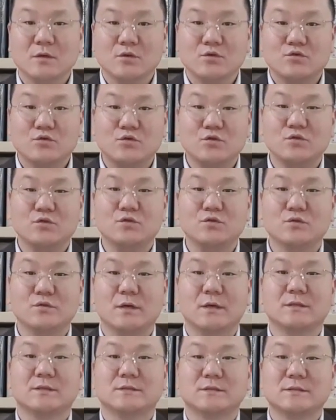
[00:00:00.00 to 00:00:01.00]

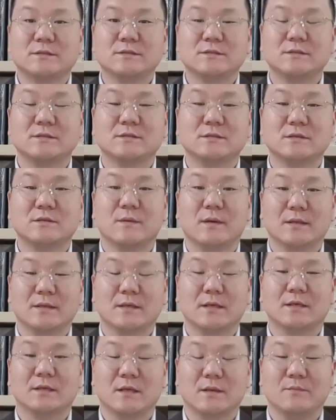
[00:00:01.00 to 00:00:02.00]
훌륭한 스승을
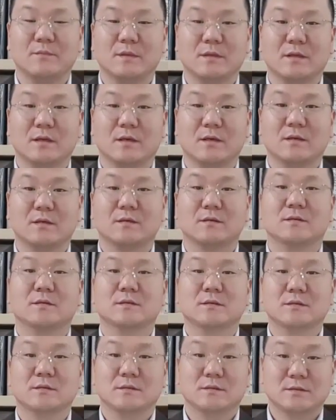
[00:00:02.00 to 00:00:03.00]
만나야 됩니다
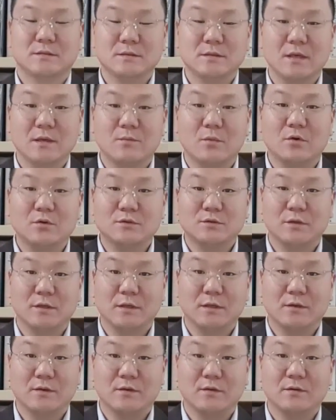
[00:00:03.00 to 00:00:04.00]
그게
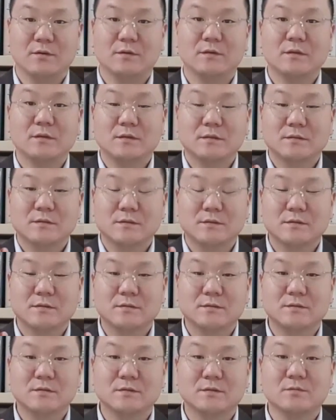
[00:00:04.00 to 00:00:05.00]
먼저예요 그
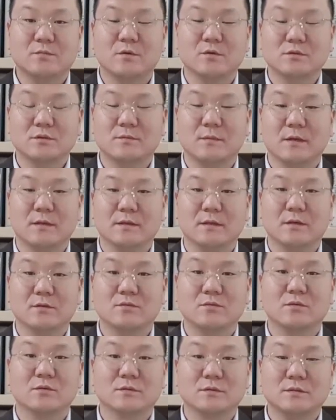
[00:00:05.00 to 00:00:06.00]
스승을 먼저
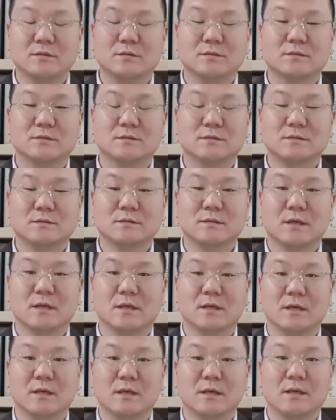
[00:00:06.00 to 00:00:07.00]
만나고 그
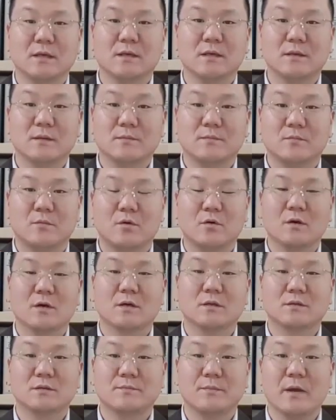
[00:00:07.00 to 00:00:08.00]
스승에게
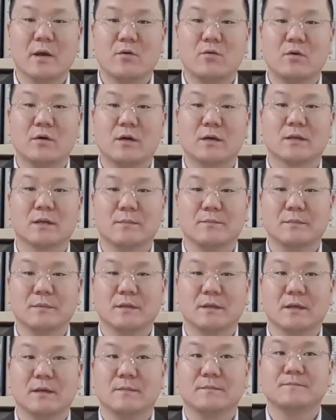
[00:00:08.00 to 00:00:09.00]
뭔가를 배워야
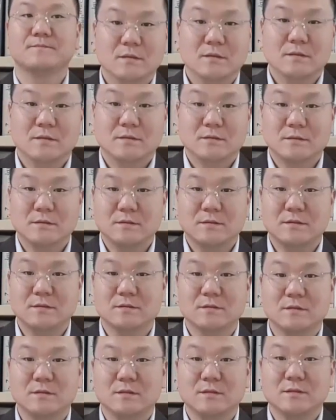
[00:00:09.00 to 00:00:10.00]
됩니다.
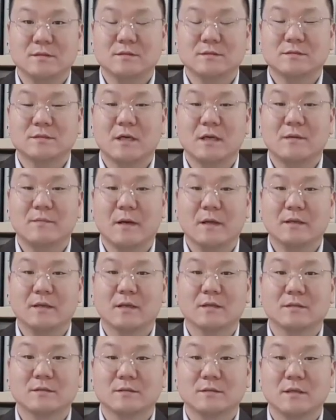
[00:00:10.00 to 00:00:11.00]
스승을 잘
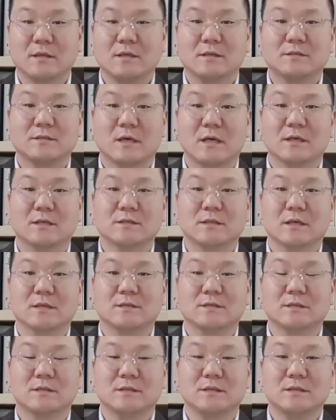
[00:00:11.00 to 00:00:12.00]
만났는데 자기
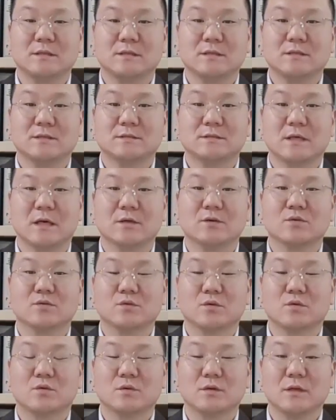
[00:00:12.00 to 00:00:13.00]
자신이 자격
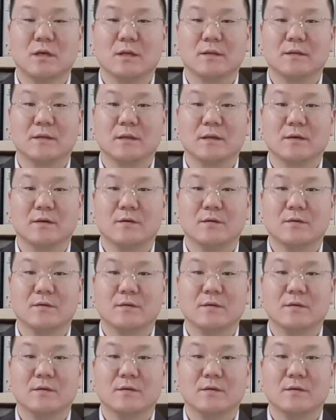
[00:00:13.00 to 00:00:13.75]
요건이 안 돼요.